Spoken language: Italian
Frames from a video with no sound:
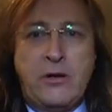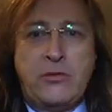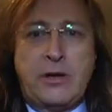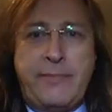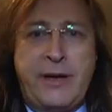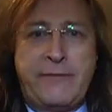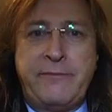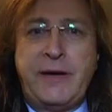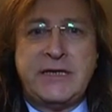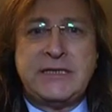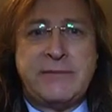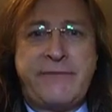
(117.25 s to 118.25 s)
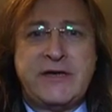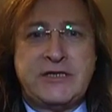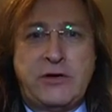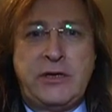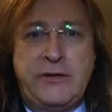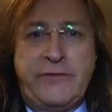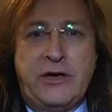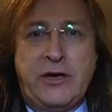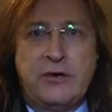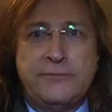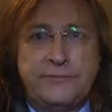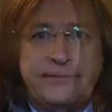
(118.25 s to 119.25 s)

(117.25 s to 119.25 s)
una bella, bellissima versione di vino.